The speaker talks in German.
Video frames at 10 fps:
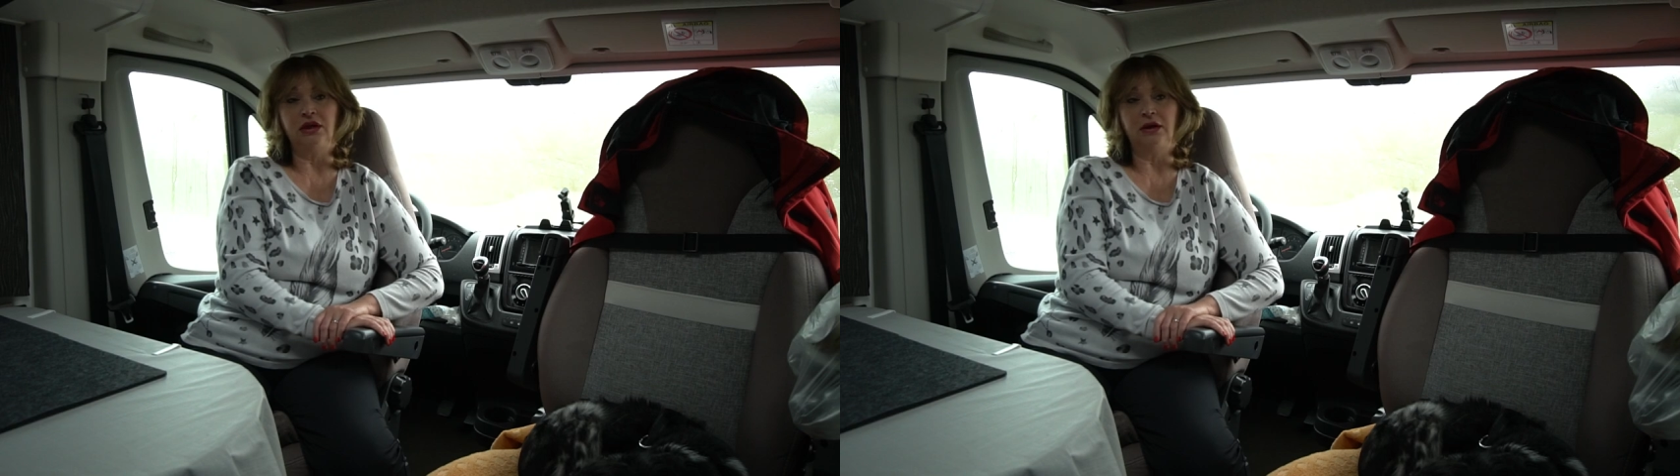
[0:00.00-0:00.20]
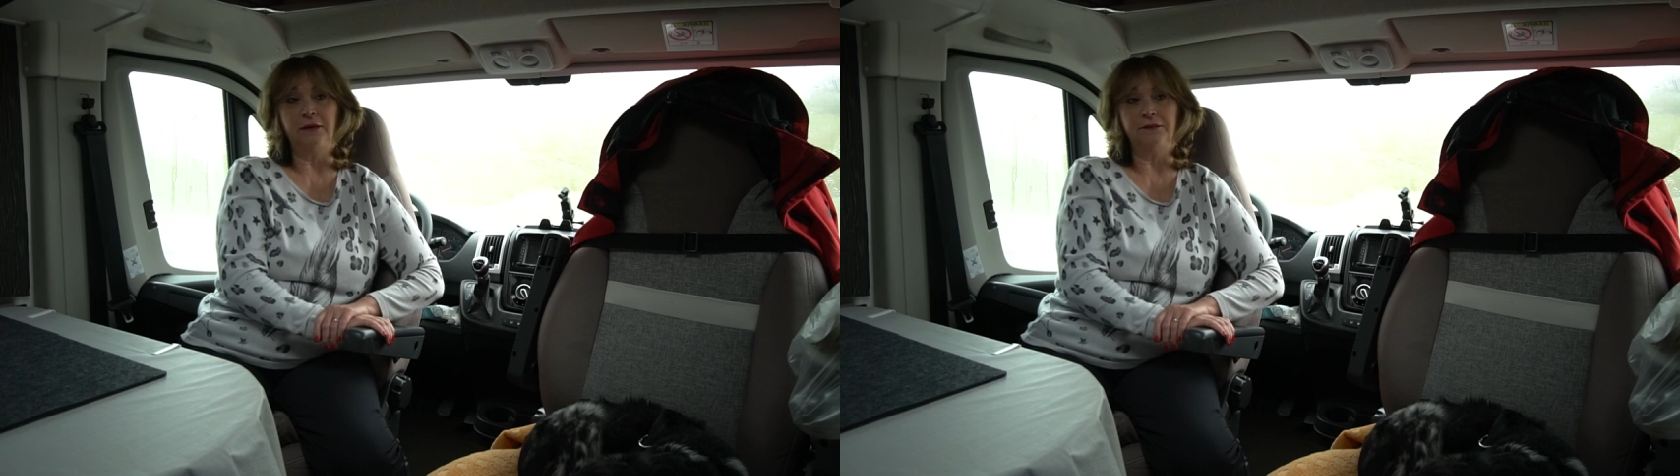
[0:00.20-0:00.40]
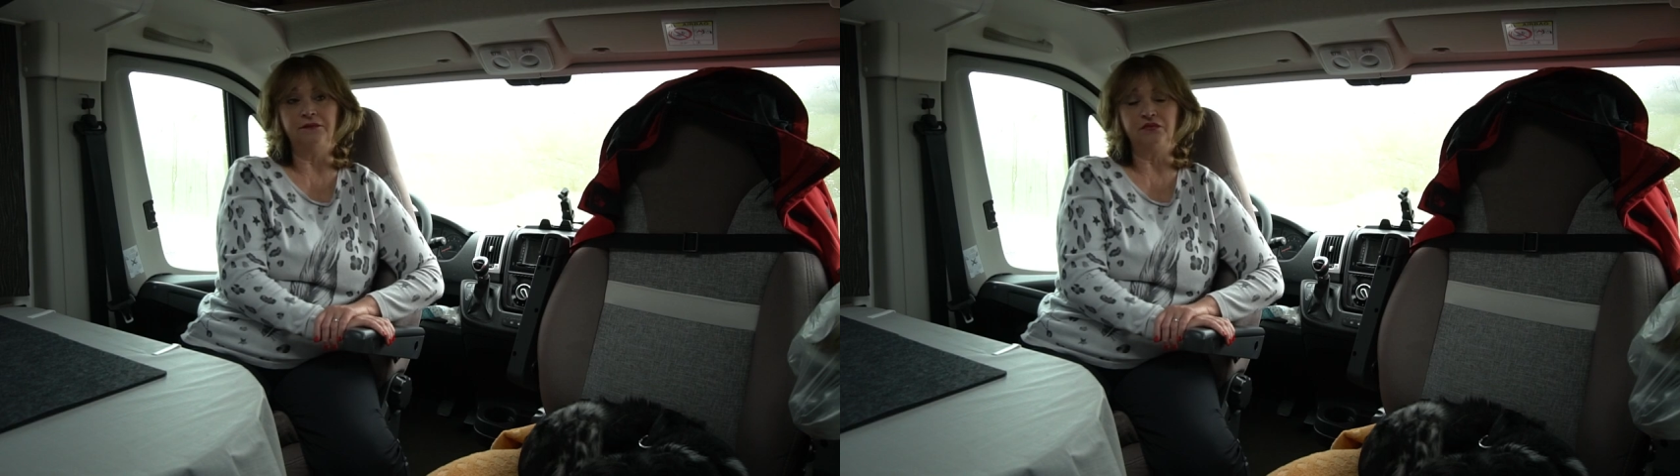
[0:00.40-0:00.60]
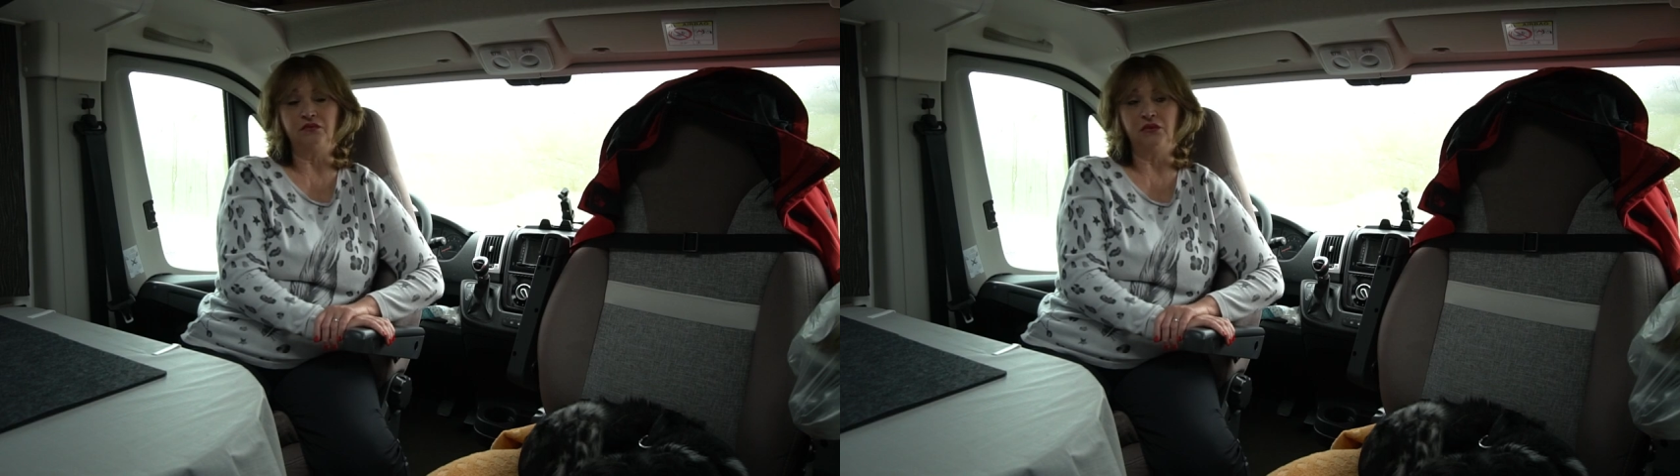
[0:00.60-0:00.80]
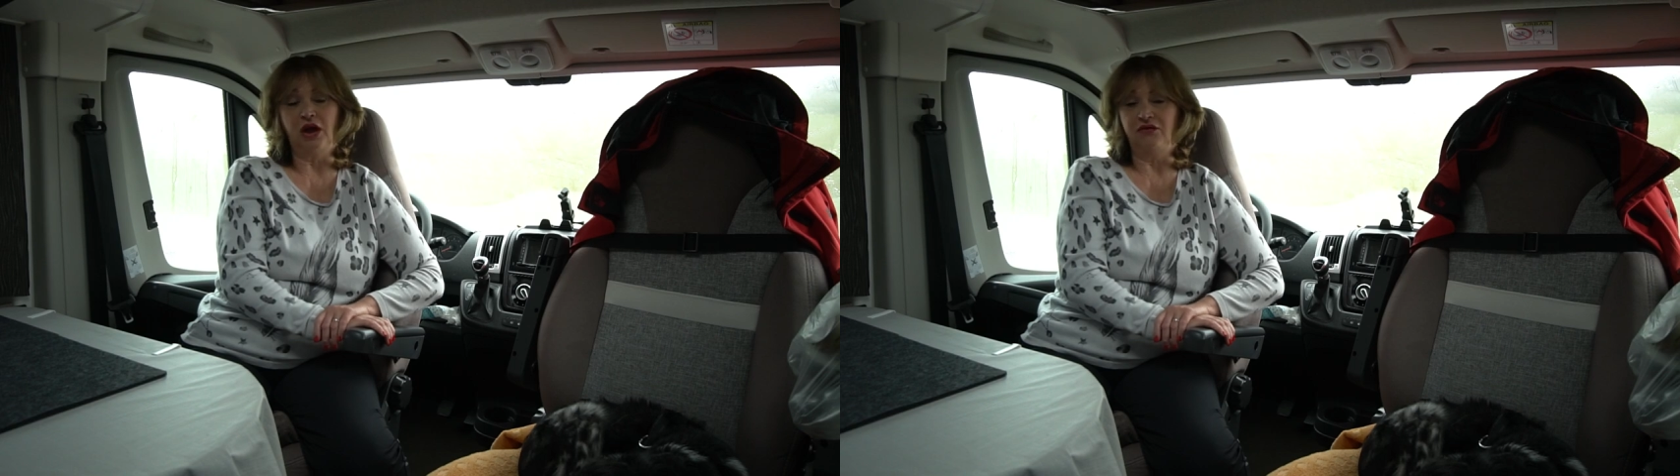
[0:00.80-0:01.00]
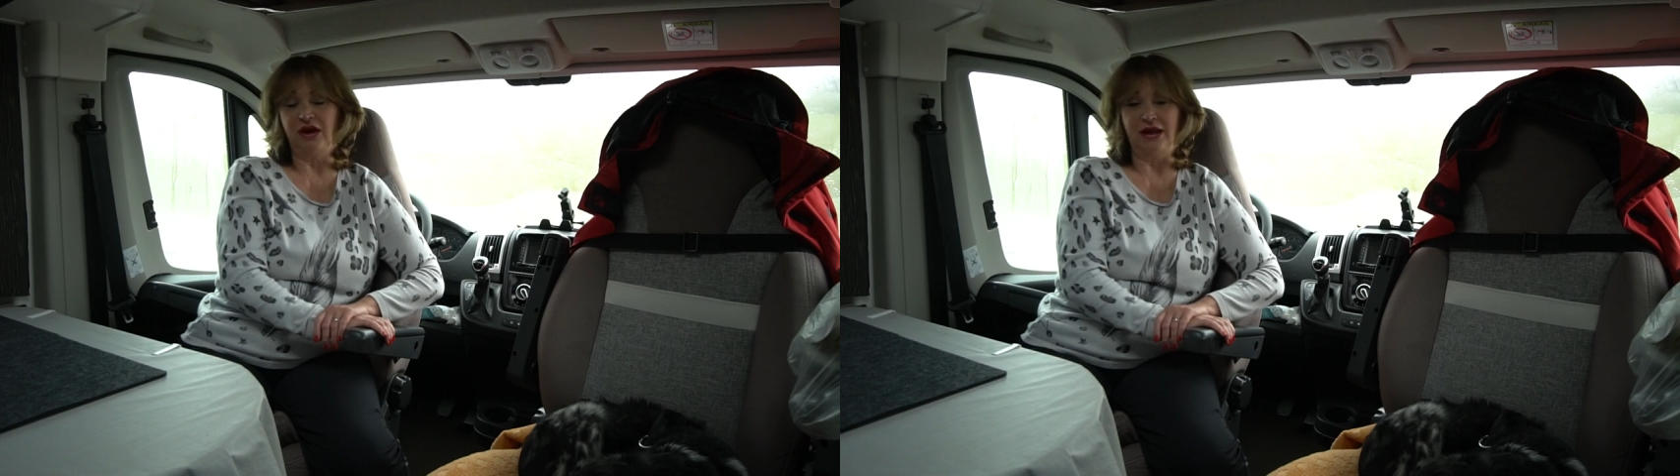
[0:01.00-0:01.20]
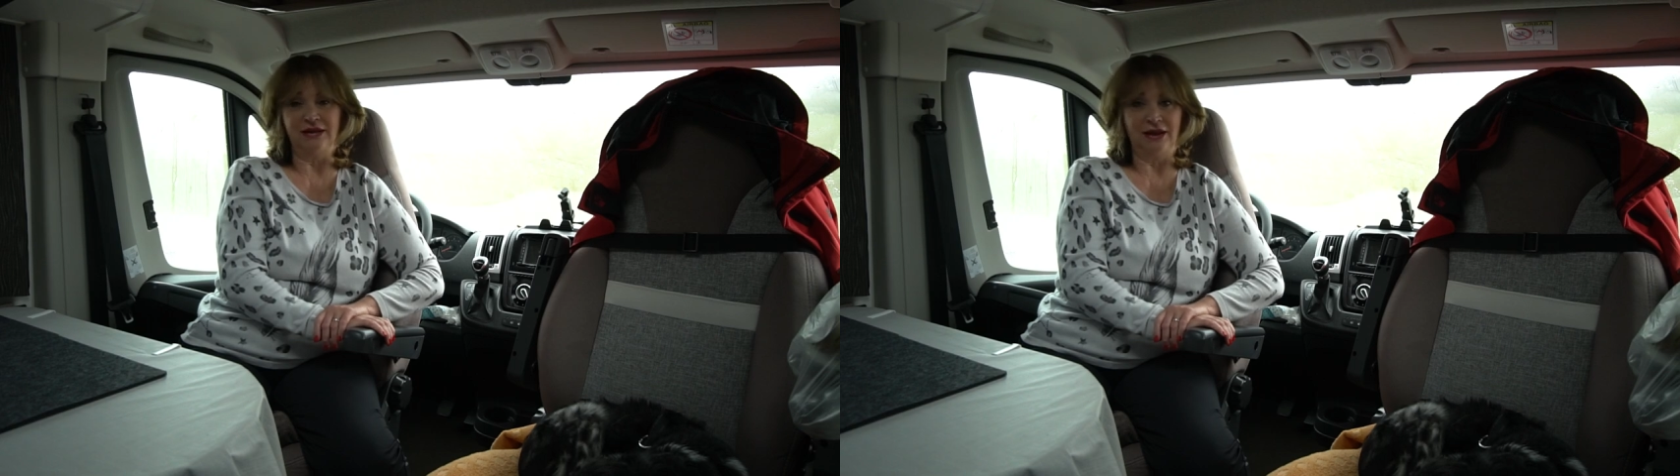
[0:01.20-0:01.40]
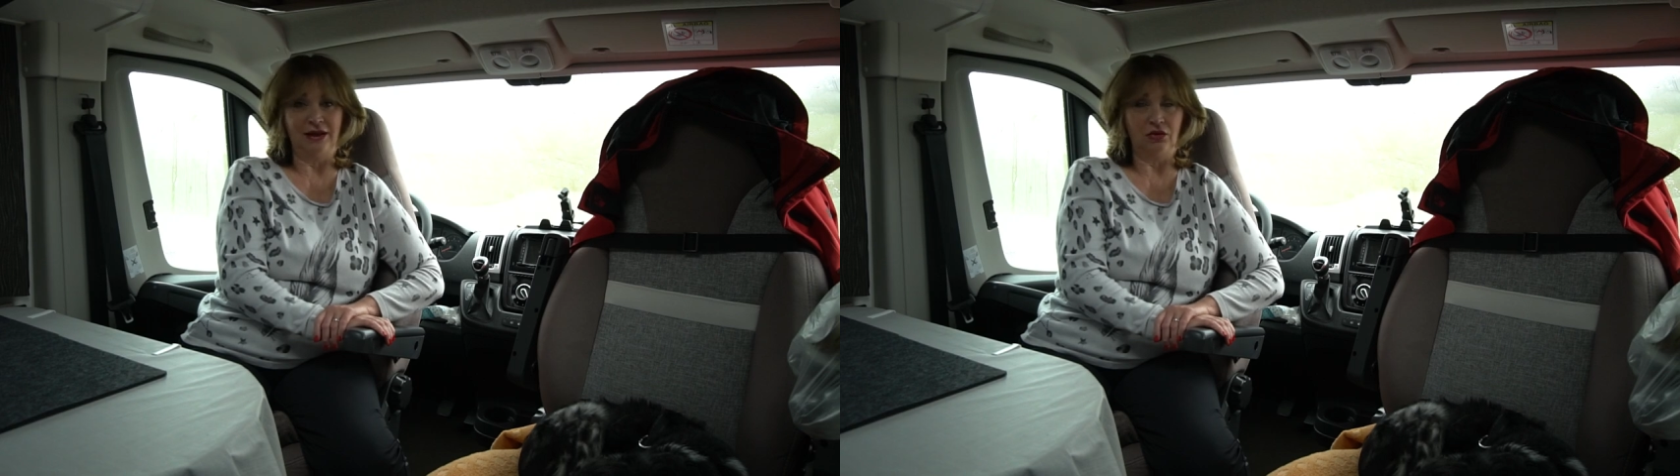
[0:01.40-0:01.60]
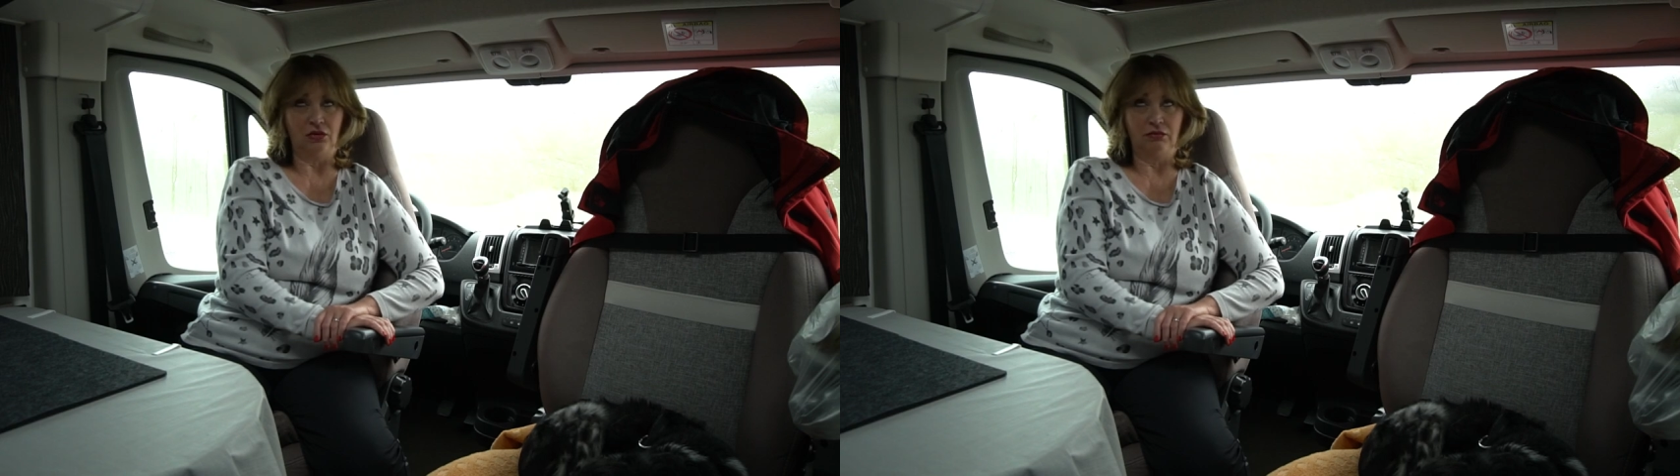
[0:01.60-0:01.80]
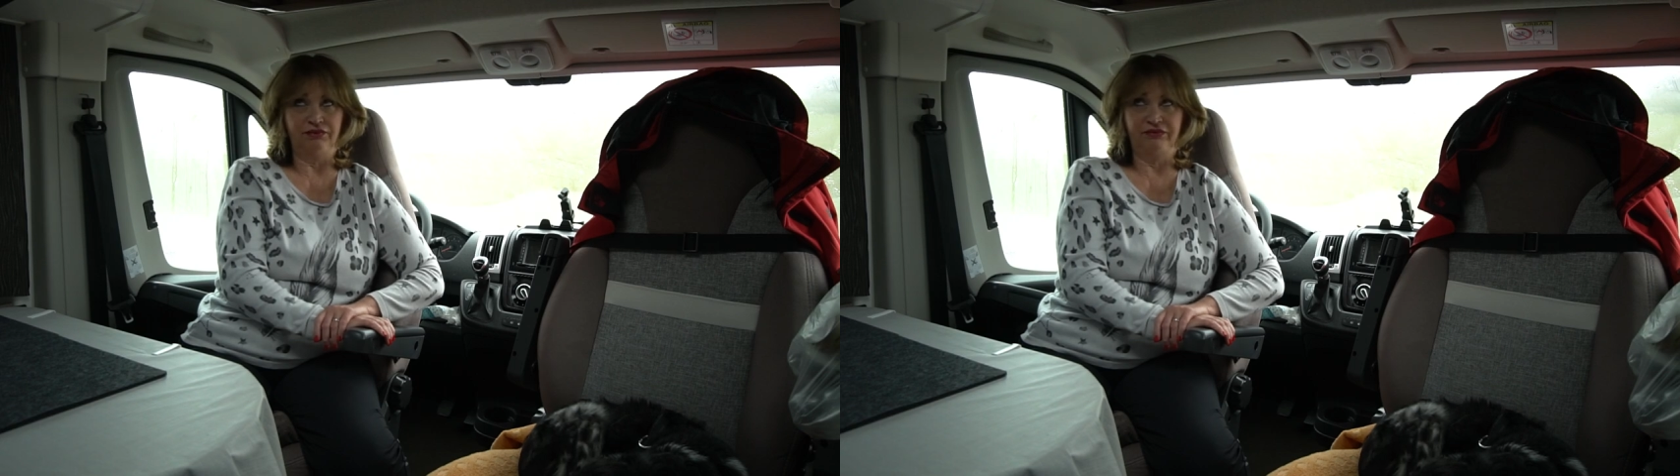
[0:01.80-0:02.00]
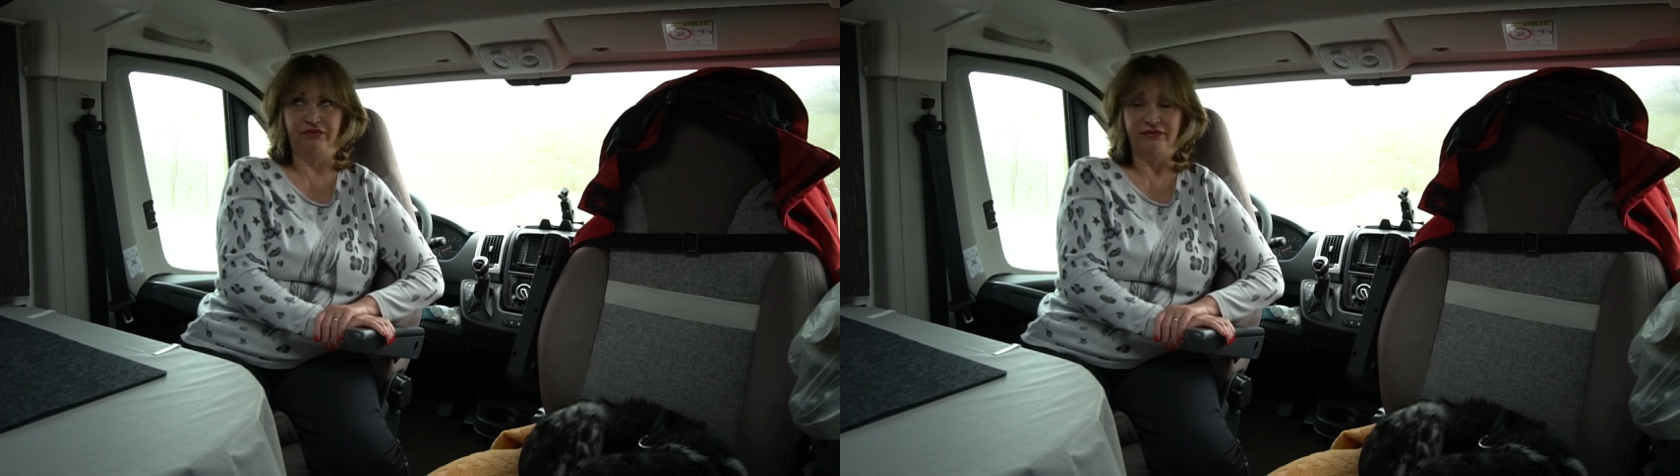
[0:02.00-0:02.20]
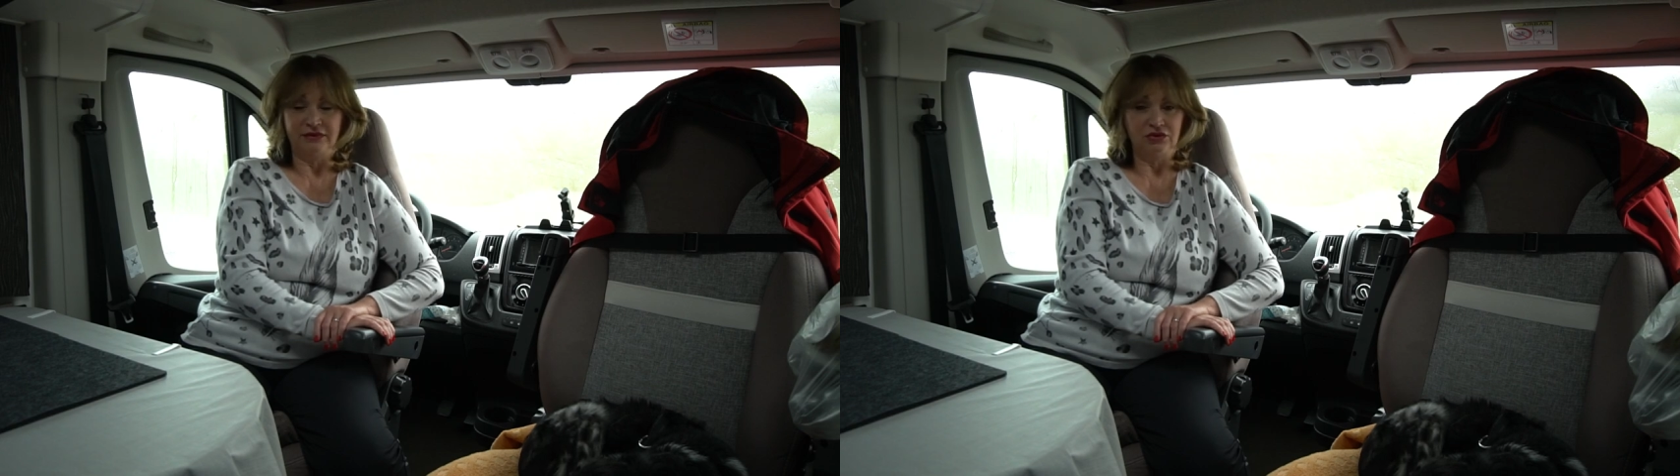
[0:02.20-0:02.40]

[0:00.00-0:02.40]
ähm, ja, wir hatten halt pff,